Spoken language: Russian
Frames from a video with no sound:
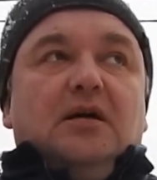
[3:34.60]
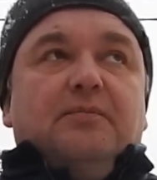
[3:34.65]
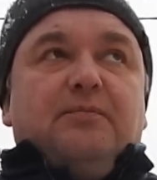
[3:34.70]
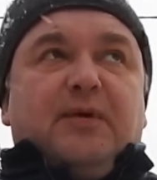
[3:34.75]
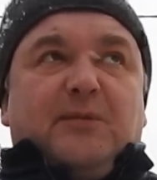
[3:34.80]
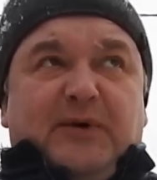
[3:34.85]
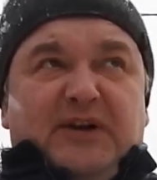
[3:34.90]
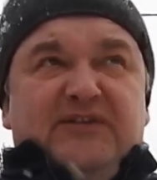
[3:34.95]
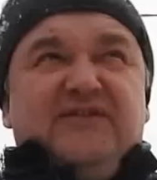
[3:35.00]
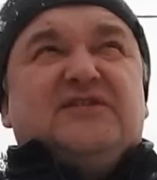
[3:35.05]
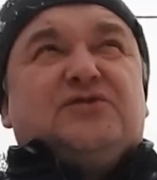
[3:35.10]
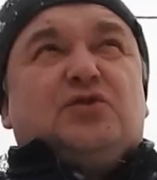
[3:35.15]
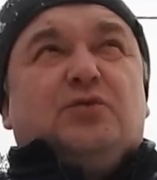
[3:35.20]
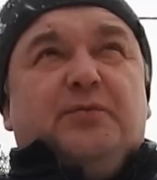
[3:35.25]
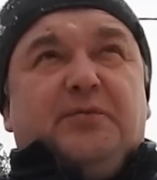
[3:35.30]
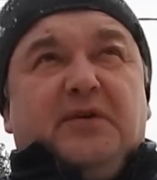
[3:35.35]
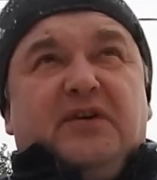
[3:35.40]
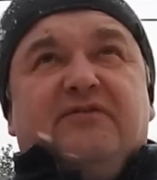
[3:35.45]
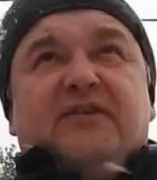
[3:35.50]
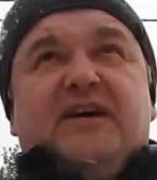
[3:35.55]
Про подвеску
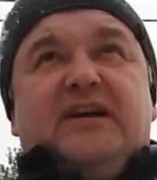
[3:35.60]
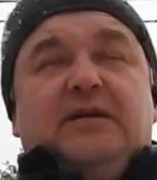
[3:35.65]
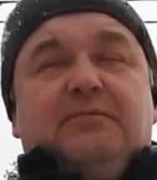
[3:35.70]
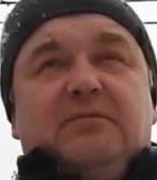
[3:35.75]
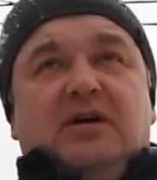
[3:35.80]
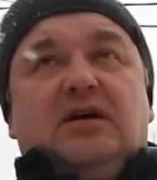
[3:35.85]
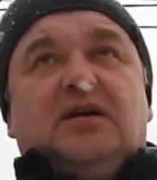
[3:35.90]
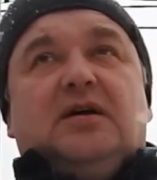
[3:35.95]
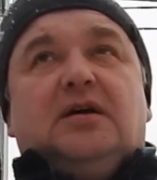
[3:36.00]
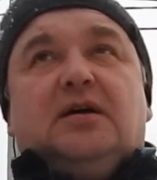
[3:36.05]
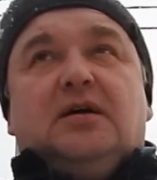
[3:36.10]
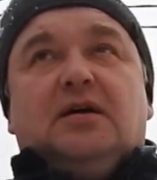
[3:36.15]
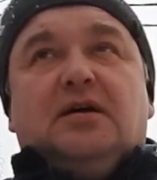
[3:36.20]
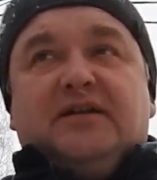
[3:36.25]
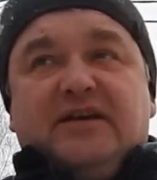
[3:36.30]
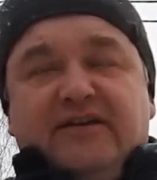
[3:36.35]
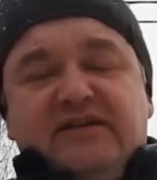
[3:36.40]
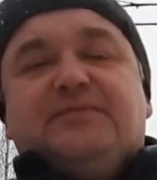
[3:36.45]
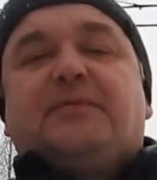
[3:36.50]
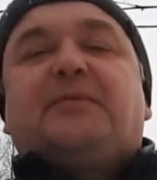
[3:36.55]
мы поговорим.
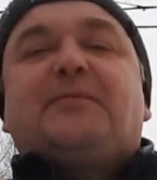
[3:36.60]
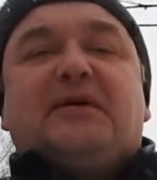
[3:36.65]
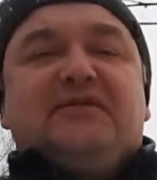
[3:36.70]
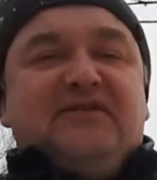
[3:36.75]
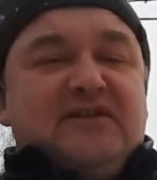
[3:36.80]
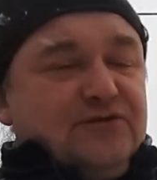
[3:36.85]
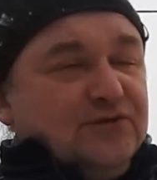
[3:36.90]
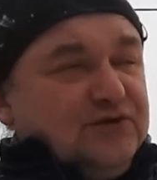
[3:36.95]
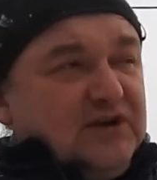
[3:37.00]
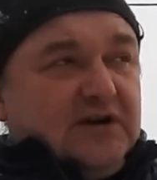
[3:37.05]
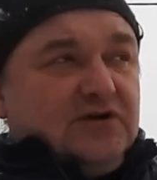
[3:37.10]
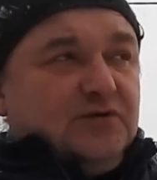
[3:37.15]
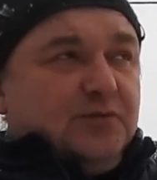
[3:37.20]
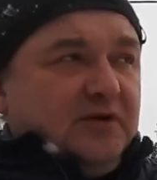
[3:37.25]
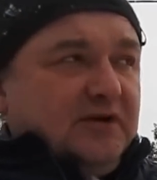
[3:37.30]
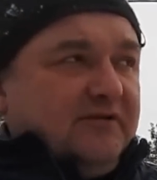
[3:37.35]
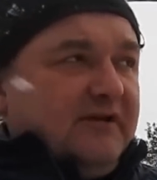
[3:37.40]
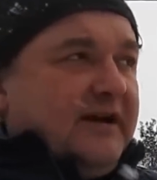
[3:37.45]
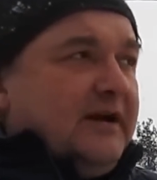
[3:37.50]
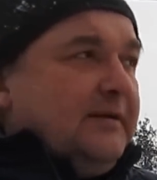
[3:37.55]
Давайте про подвеску сразу
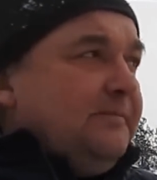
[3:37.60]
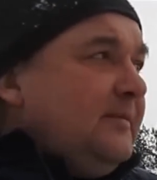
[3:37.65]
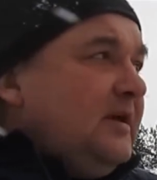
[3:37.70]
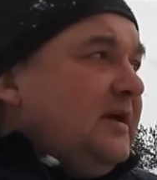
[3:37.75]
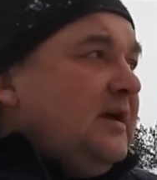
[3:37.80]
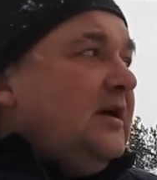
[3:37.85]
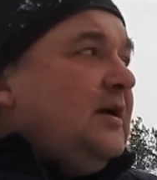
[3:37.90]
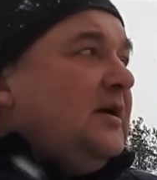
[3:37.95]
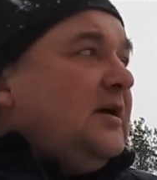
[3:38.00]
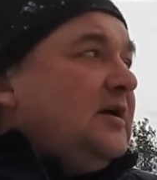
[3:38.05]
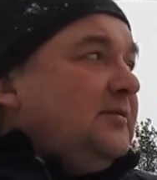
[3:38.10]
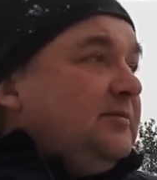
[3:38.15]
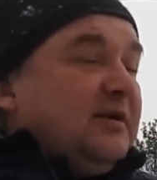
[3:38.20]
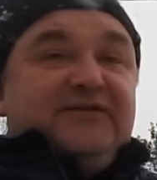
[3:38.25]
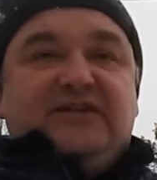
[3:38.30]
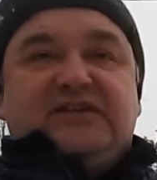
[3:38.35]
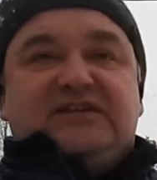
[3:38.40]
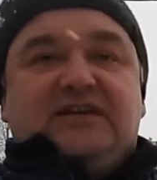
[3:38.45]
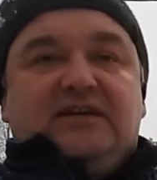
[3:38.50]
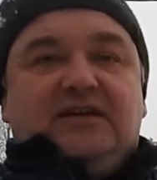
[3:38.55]
поговорим.
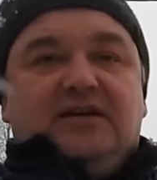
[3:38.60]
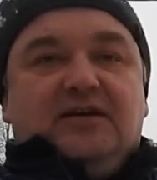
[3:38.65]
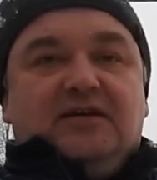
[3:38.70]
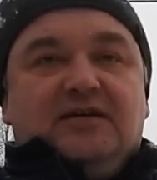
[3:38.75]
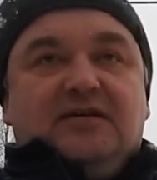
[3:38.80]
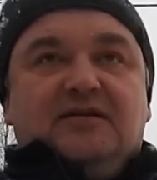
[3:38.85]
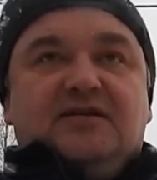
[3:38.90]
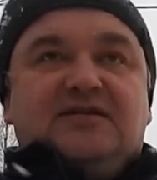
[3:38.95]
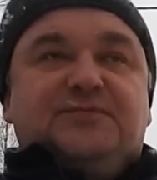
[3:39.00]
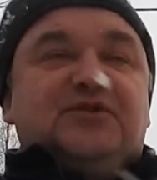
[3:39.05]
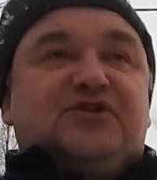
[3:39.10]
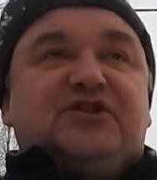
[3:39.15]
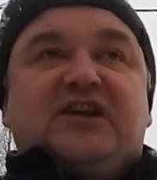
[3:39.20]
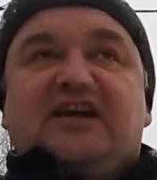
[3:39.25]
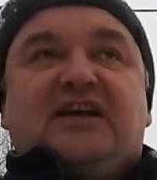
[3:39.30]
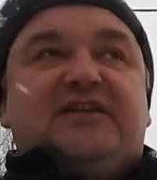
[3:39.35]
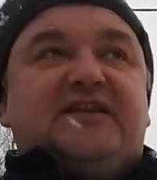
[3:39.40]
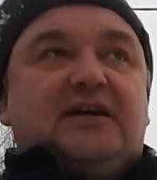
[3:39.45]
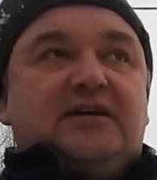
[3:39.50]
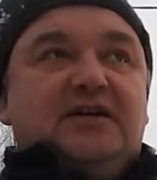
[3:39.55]
Подвеска
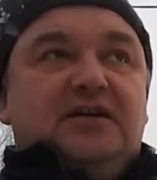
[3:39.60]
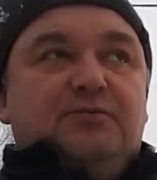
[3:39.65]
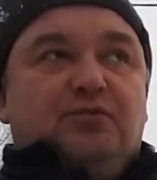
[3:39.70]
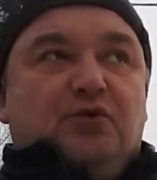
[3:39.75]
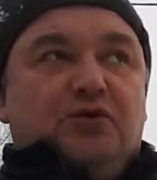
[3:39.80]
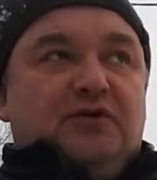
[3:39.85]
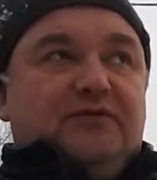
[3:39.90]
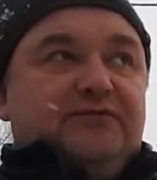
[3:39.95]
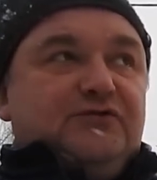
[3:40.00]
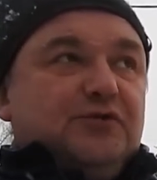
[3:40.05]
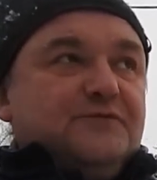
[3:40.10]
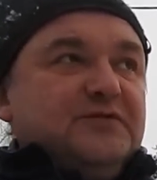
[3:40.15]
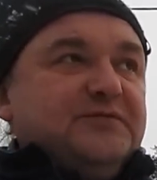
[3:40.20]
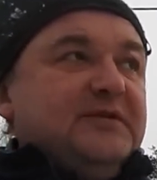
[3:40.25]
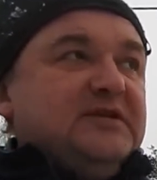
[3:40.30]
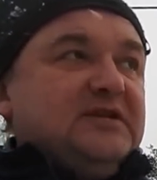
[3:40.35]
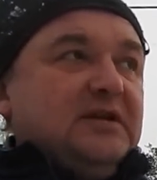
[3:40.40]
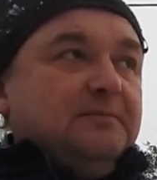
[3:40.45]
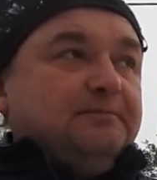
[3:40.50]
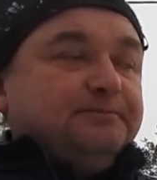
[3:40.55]
смешная. Я так и не понял, в чем
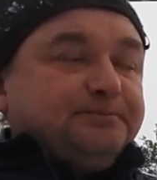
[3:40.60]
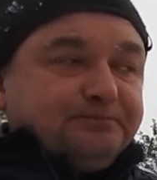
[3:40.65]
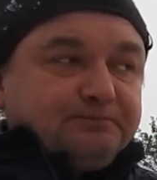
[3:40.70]
смысл.